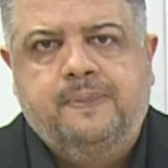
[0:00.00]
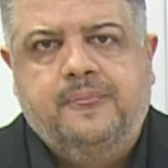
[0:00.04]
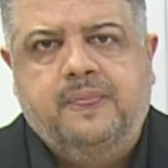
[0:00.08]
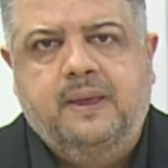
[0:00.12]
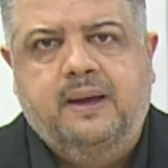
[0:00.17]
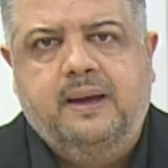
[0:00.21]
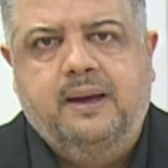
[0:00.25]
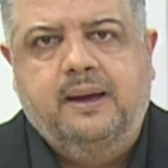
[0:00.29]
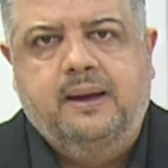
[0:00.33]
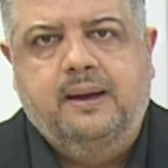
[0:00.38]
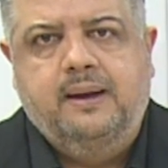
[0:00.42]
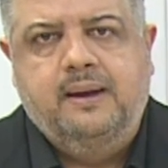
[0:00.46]

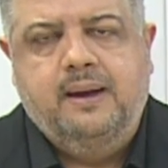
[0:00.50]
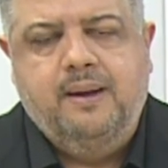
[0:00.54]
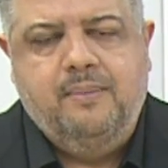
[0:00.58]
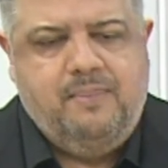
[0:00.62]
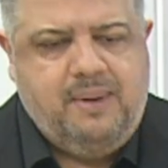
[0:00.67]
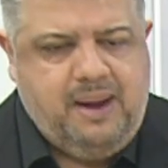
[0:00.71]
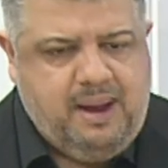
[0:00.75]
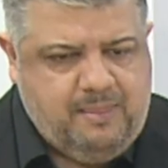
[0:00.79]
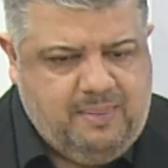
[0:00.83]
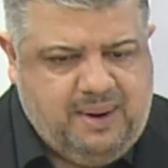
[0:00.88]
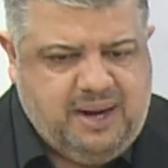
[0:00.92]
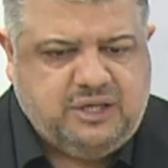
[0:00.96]
é,
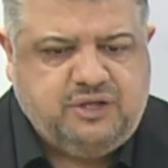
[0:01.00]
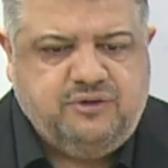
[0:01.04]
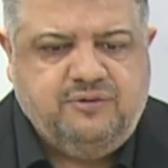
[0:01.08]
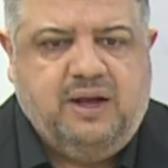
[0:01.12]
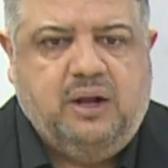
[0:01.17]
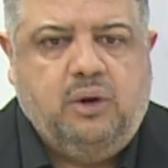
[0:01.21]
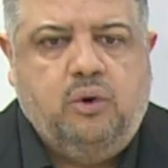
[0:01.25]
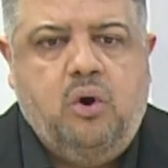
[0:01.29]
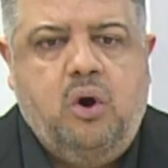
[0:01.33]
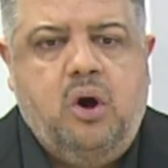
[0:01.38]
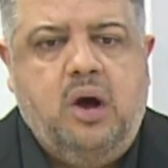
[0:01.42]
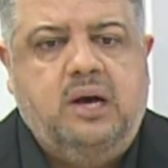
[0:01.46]
é mais
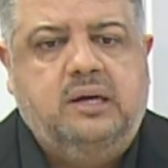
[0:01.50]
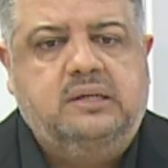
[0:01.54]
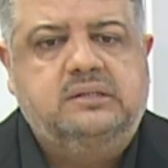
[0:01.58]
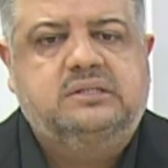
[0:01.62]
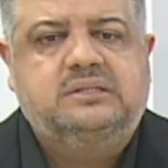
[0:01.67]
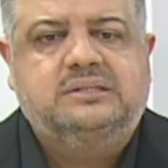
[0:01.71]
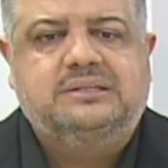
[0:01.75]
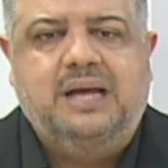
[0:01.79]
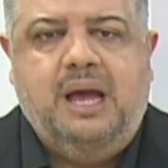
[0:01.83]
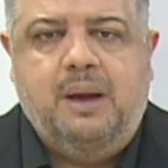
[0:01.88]
veloz,